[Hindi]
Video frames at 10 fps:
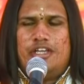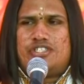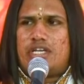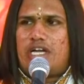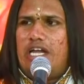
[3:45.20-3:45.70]

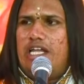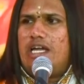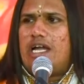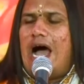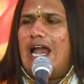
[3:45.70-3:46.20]
इस कली
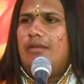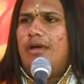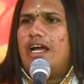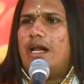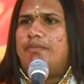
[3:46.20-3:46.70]
काल
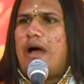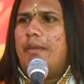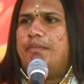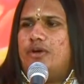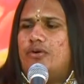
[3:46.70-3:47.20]
में अगर
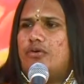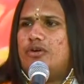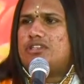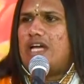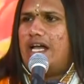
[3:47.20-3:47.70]
पापी को
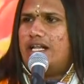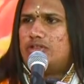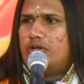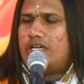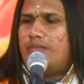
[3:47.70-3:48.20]
कोई तारे
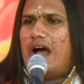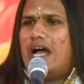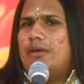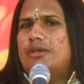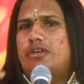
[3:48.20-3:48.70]
तो एक
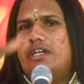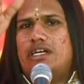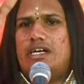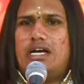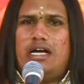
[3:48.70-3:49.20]
भागवत और
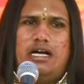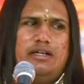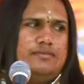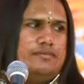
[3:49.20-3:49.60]
एक गंगा